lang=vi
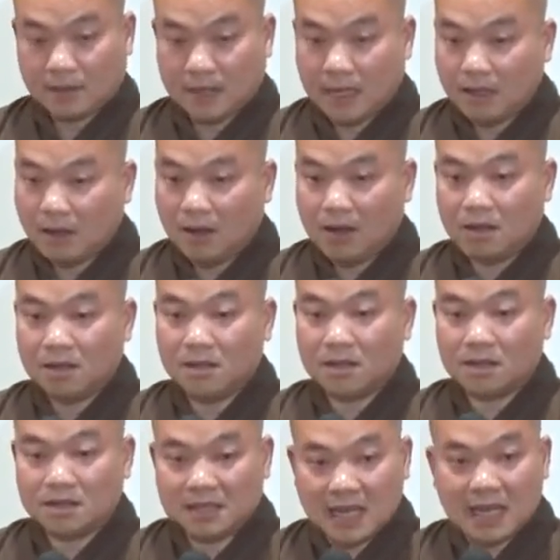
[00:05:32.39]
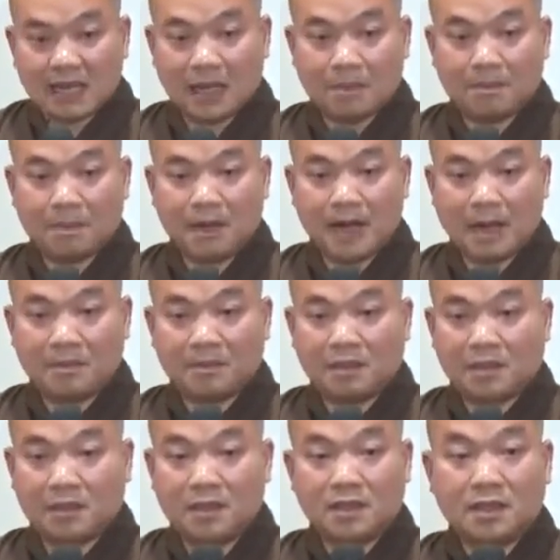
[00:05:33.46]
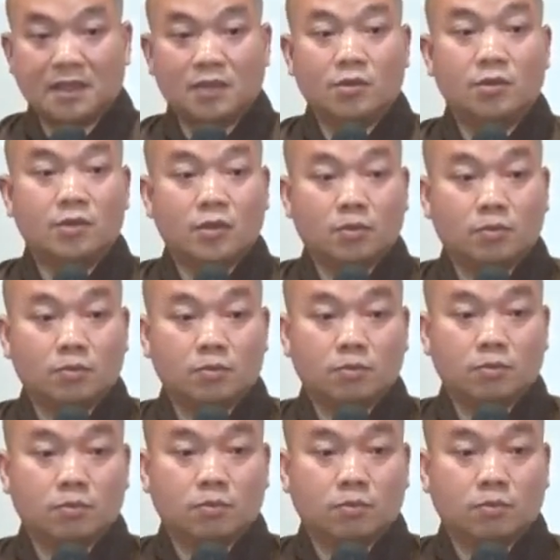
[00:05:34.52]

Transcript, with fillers: Cái đó được xác lập làm tự thể của xúc.